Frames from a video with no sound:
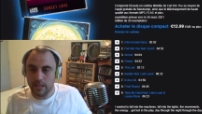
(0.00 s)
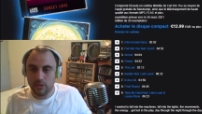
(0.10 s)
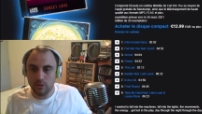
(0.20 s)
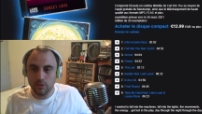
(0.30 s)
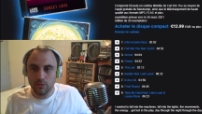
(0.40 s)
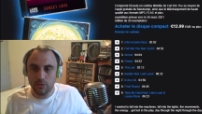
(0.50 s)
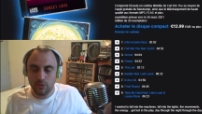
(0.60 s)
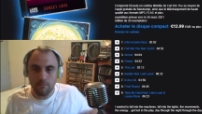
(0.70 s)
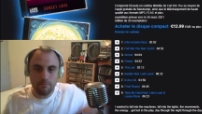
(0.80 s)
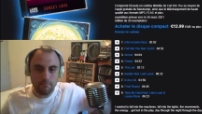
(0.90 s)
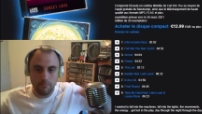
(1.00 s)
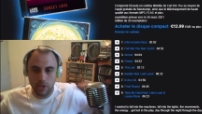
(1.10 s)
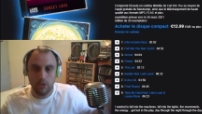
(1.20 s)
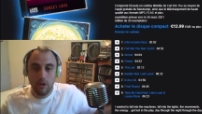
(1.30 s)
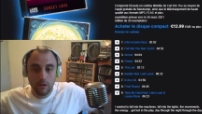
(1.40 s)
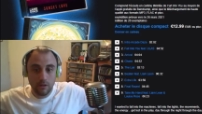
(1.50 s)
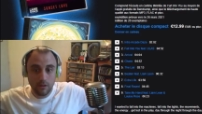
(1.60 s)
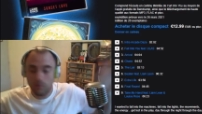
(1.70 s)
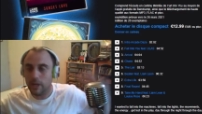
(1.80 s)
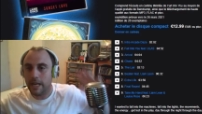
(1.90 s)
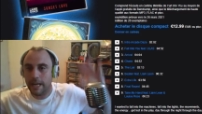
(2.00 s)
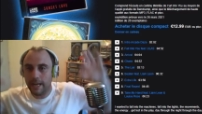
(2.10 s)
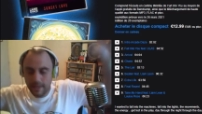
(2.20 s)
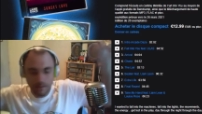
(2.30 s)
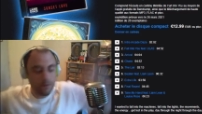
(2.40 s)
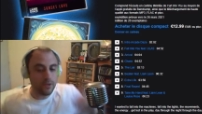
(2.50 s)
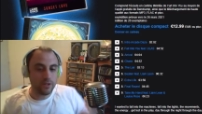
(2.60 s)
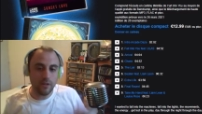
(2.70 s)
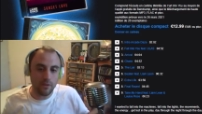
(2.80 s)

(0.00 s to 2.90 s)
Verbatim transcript: zone du méchant. Oh là là là, bah oui, quand,